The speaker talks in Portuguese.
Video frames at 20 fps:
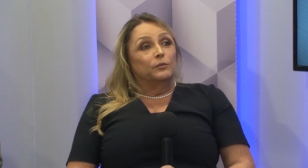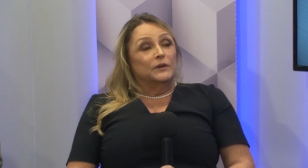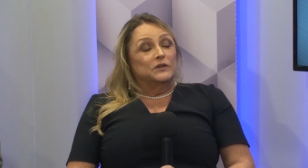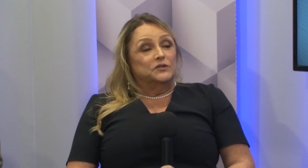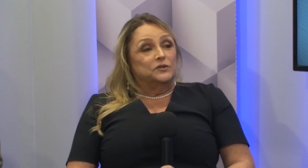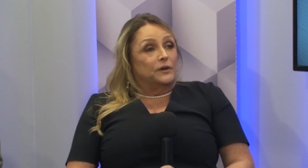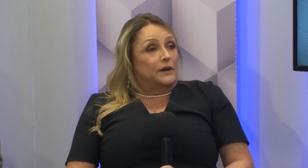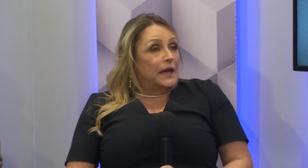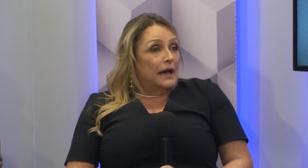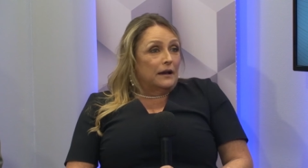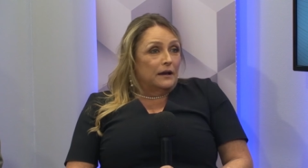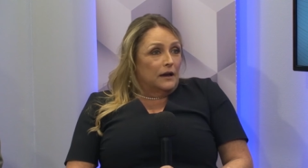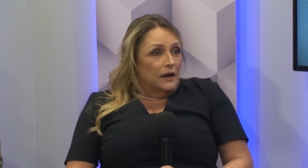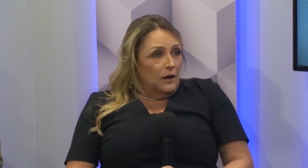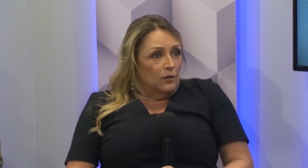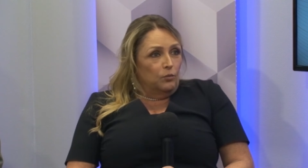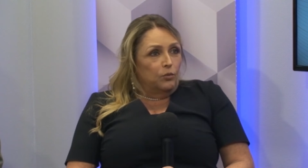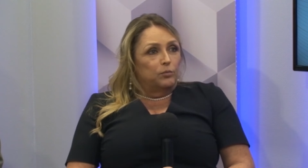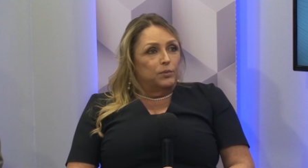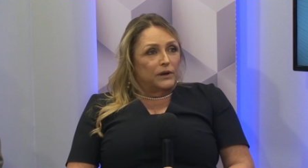começou a ir a
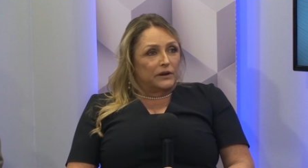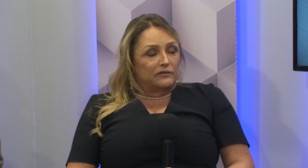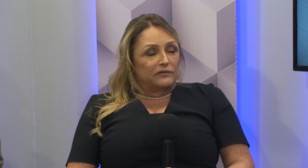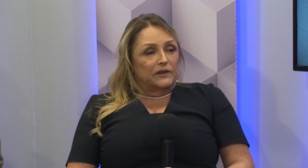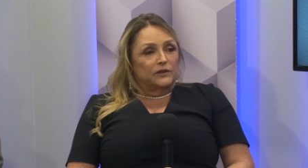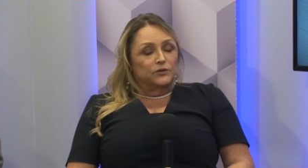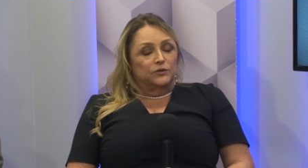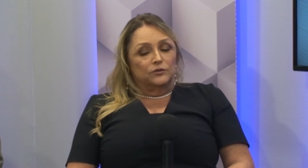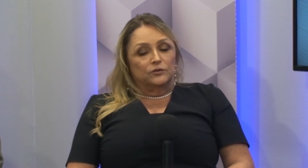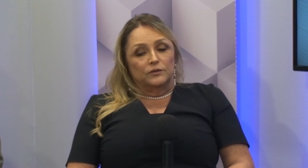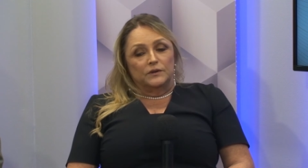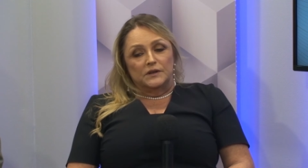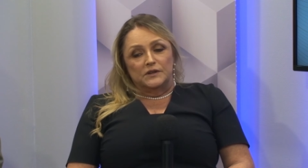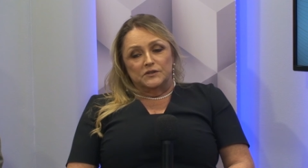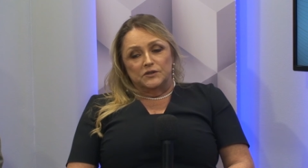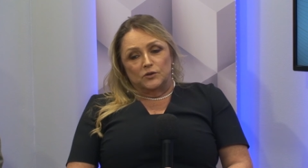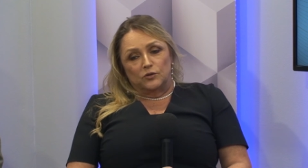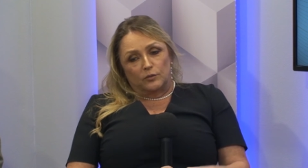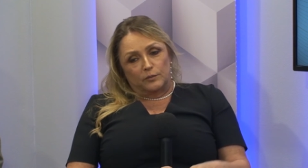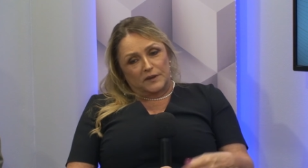campo para ver tudo
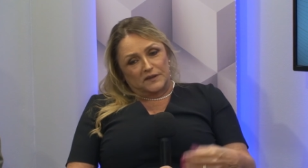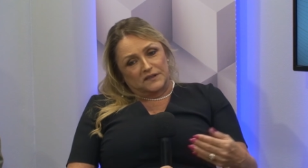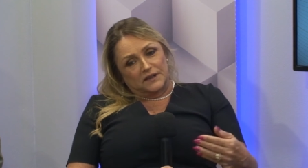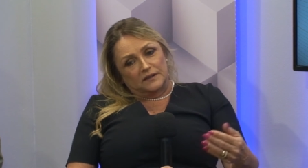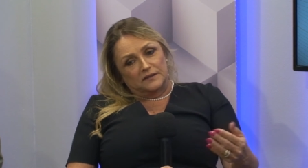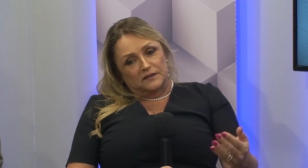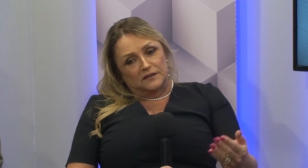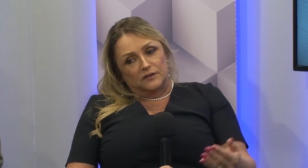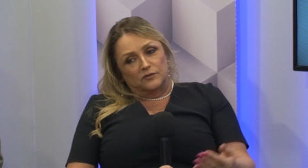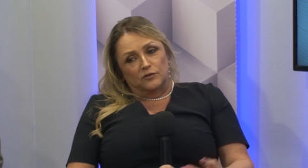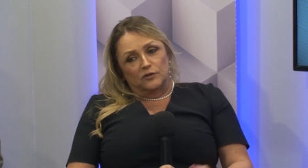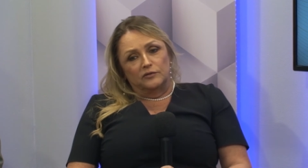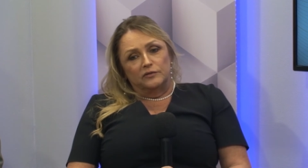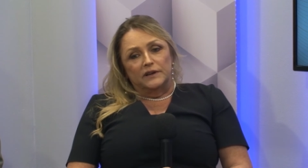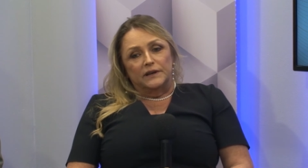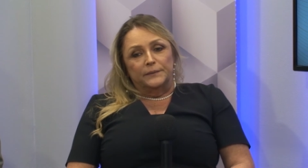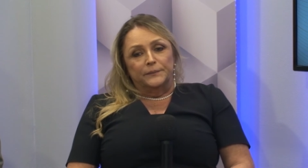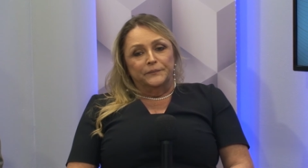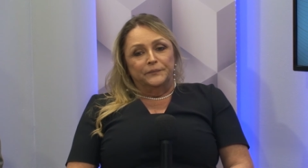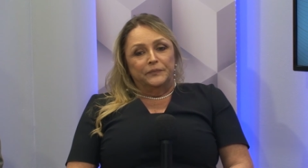isso e começar a
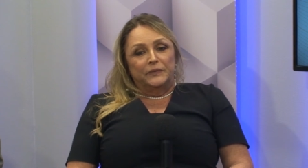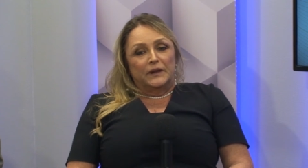desenvolver.